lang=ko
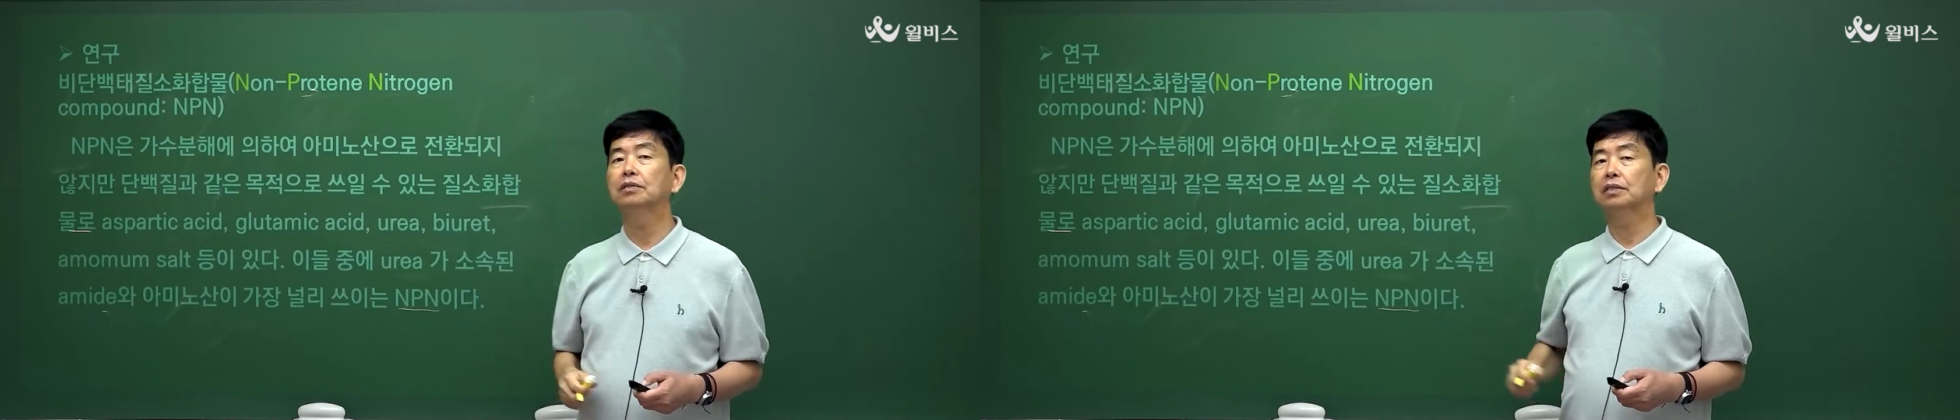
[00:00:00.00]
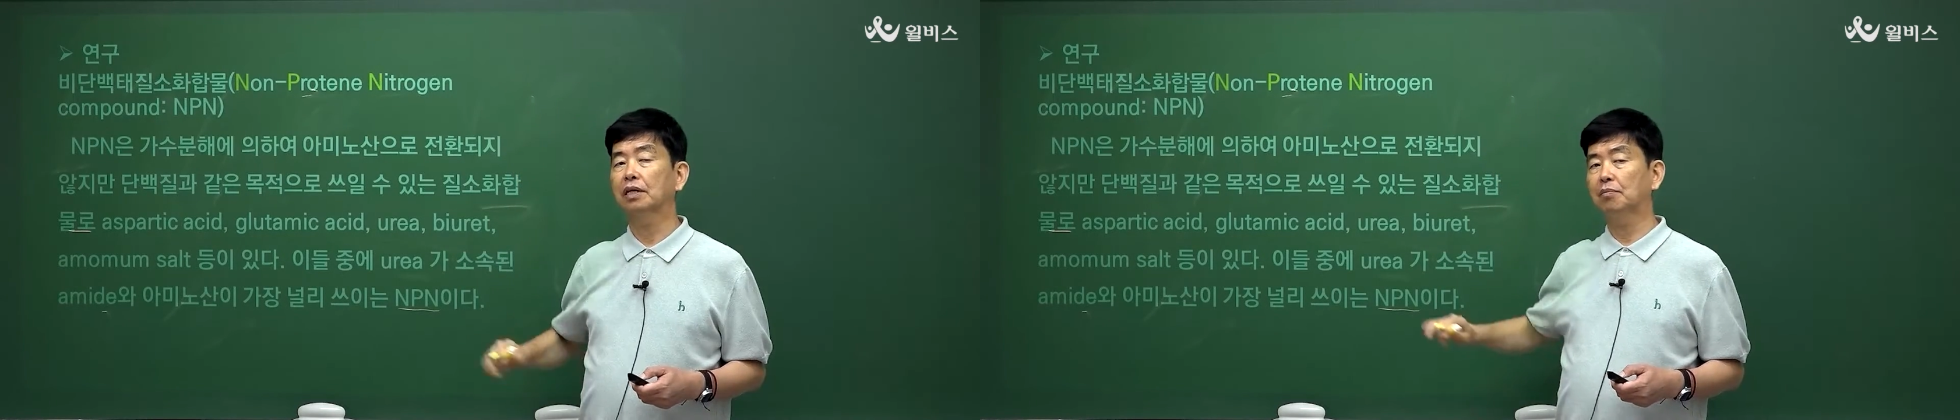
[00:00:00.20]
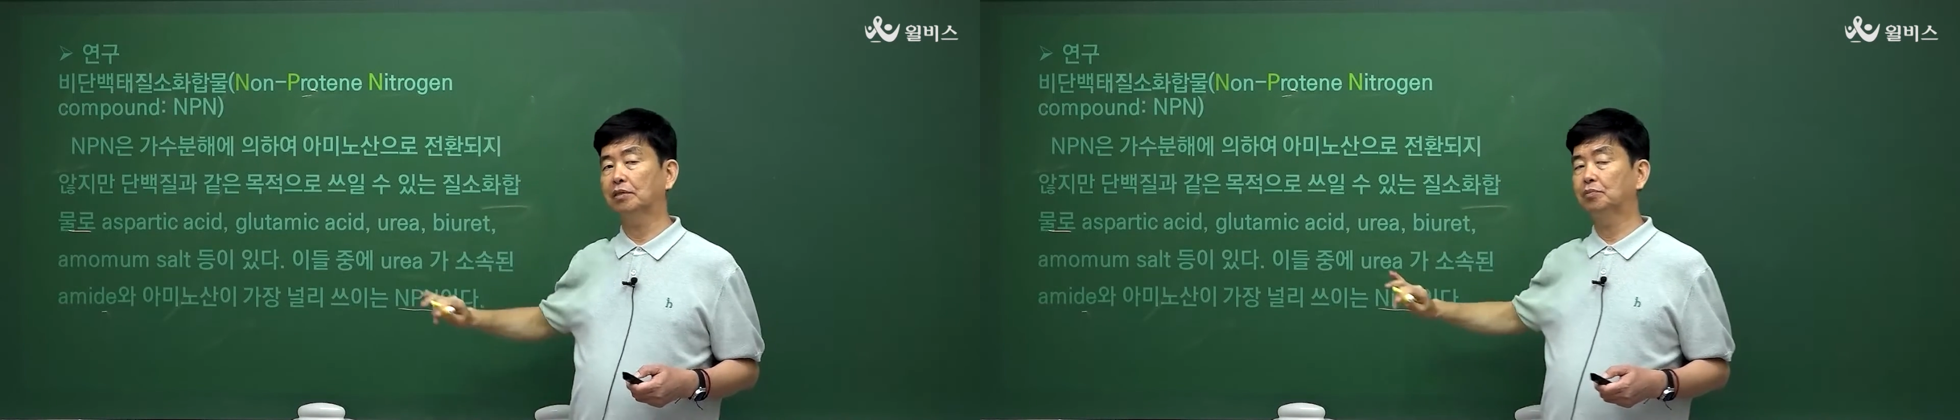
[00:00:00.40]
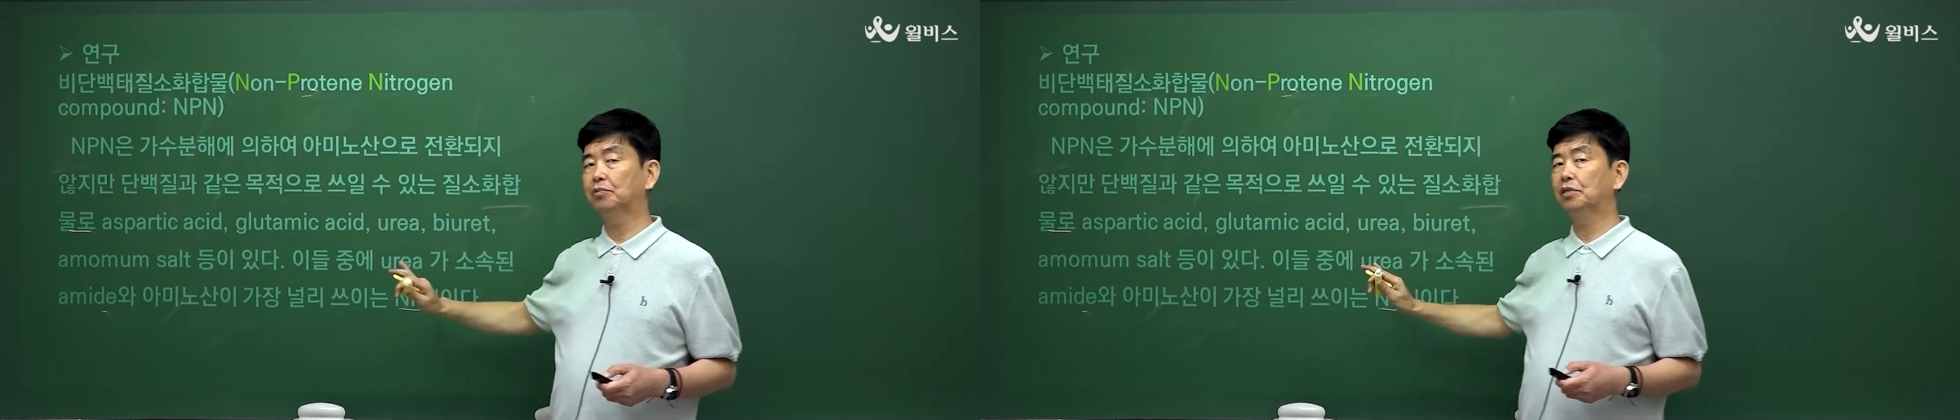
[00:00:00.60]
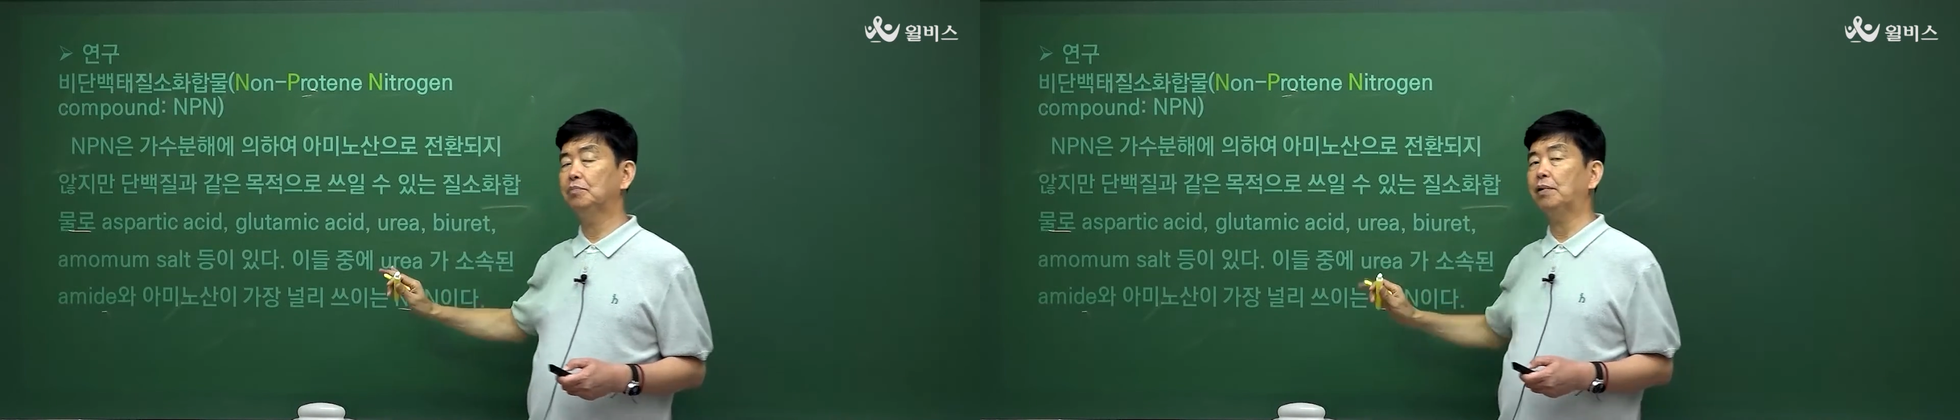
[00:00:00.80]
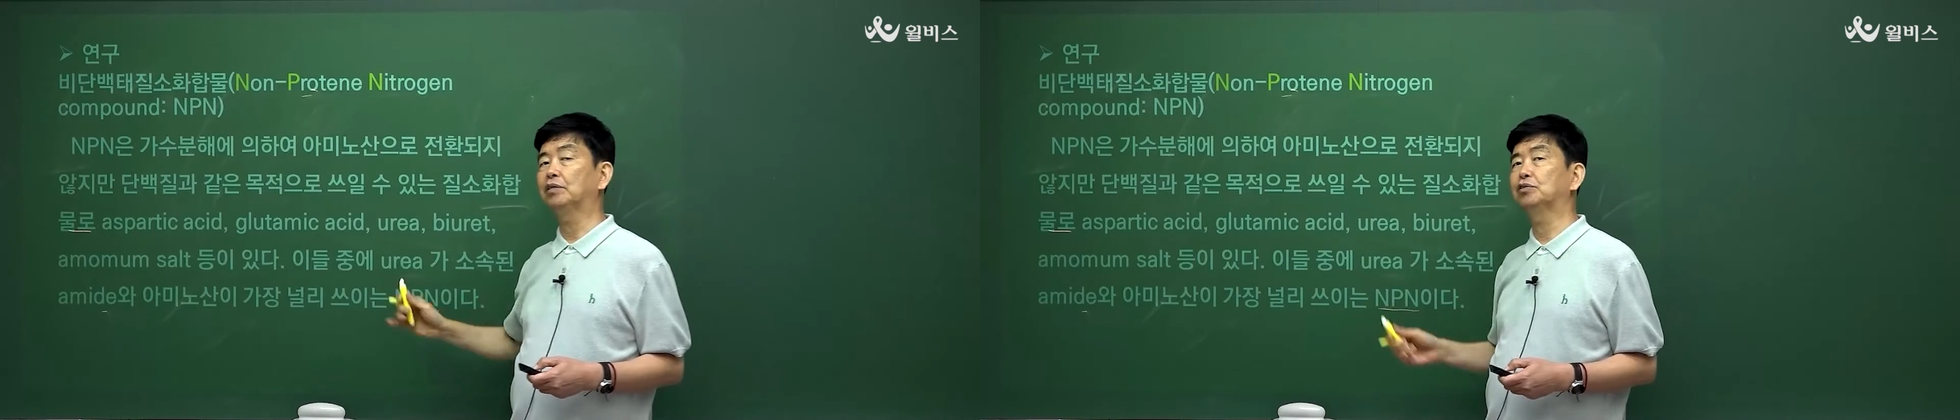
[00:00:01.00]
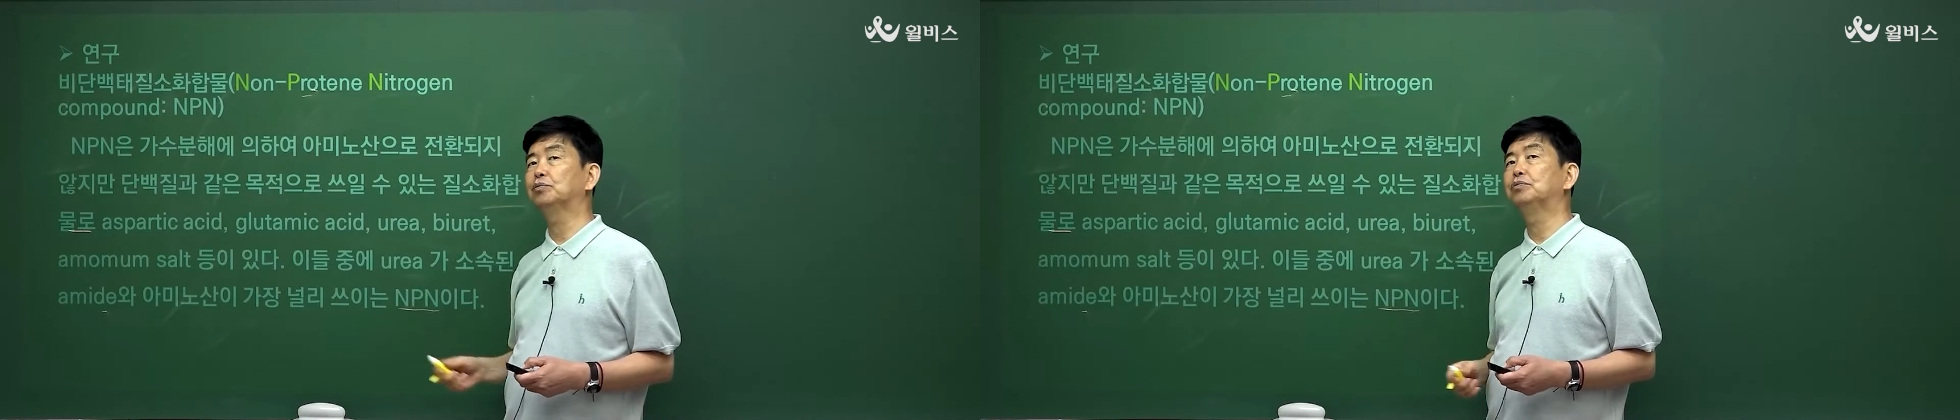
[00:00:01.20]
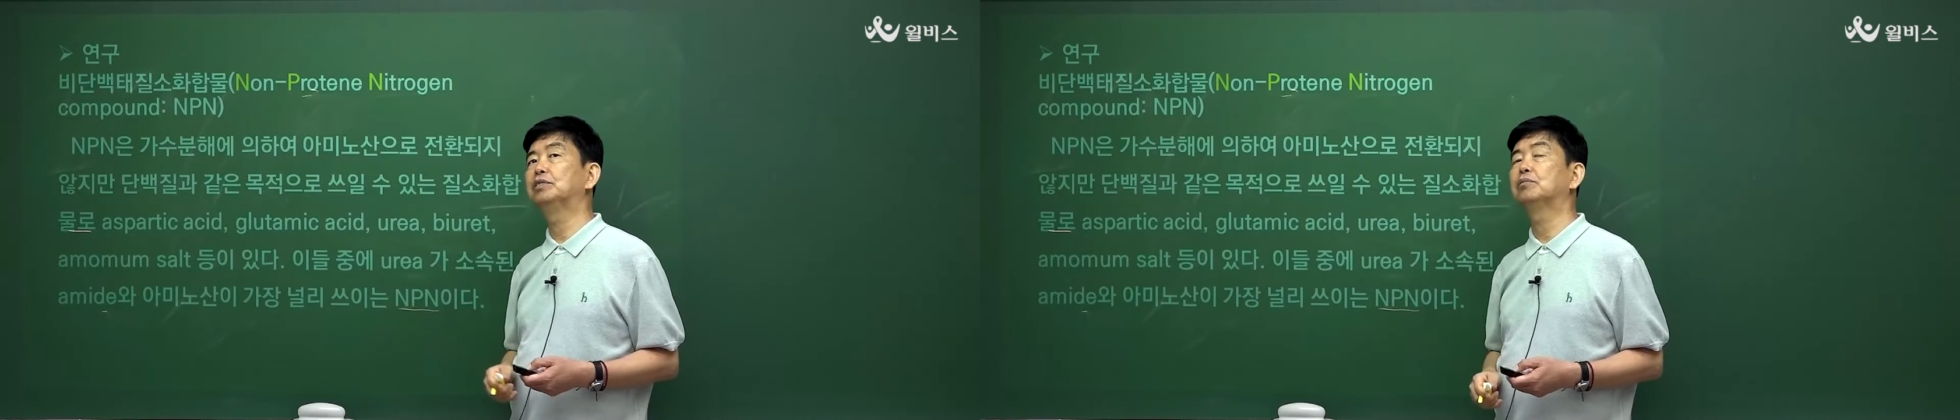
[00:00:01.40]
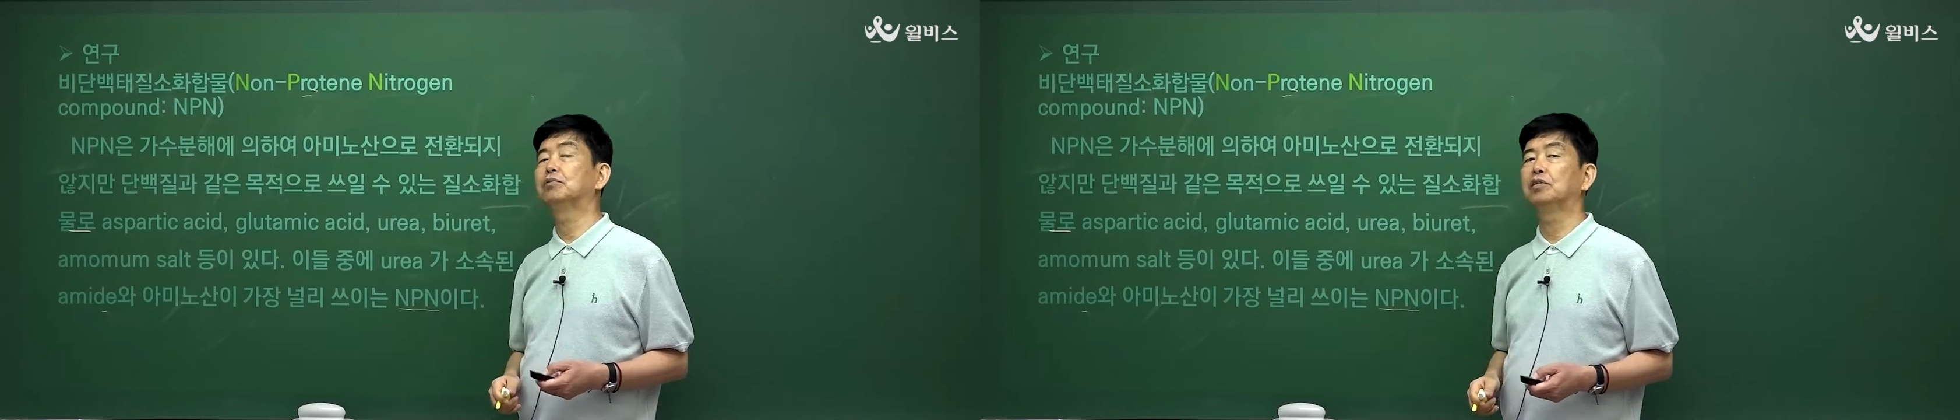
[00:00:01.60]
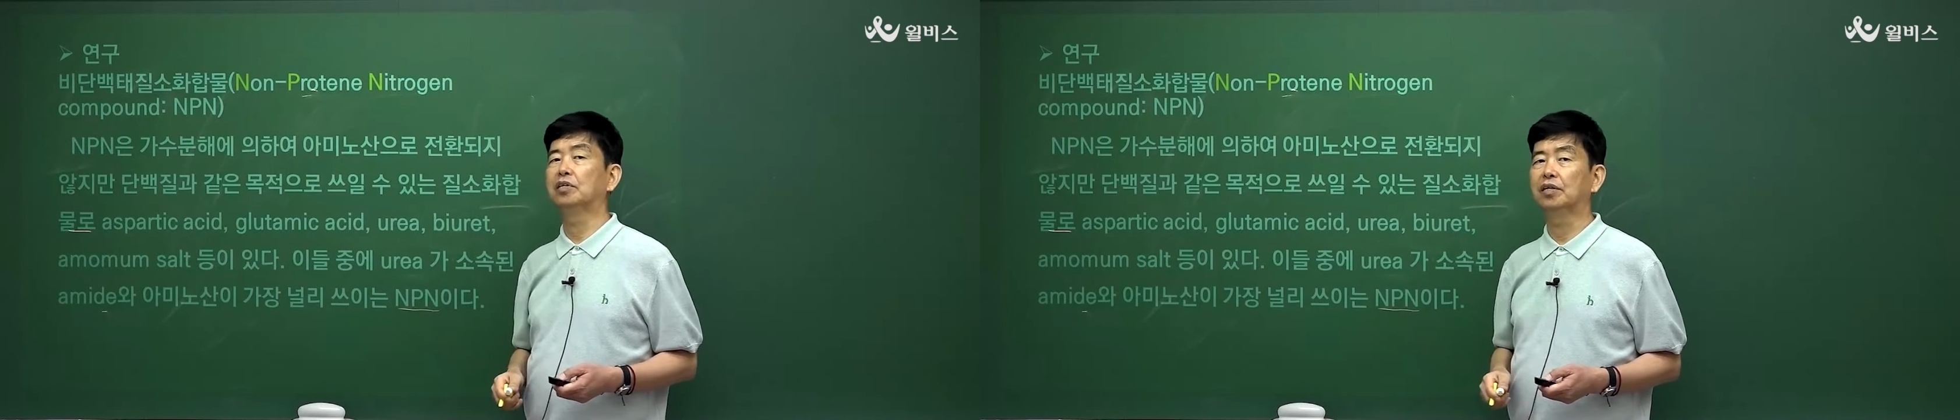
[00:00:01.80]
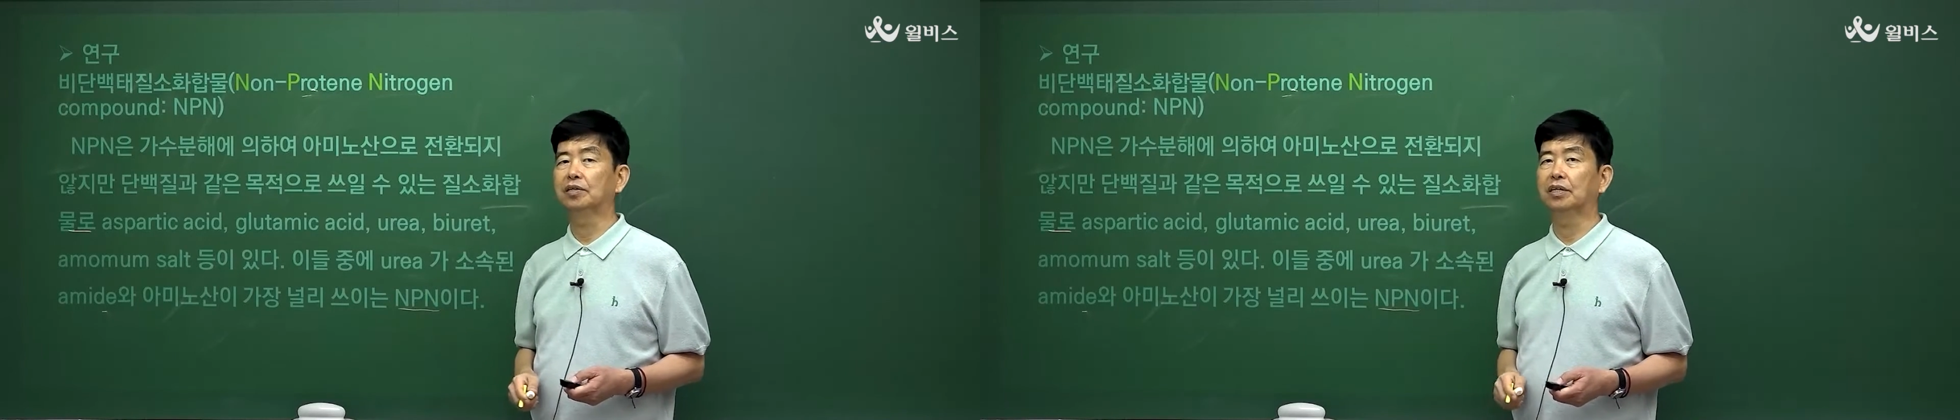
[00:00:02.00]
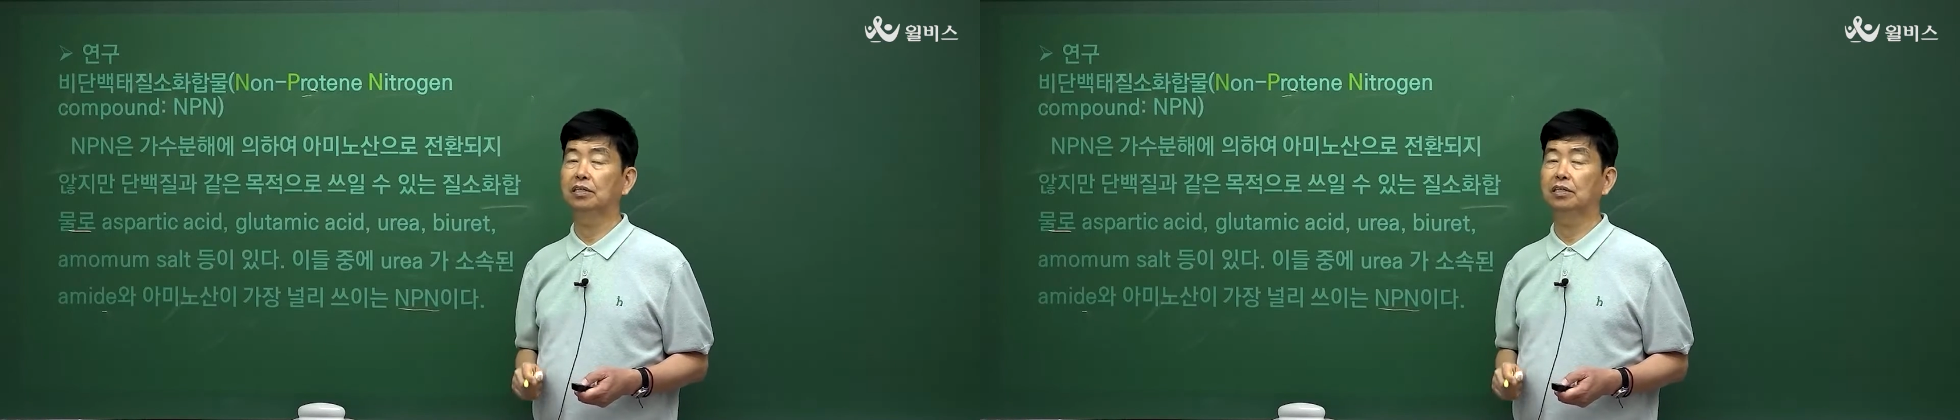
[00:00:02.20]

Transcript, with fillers: 제가 말씀드린 반추 미생물에 의한 거다.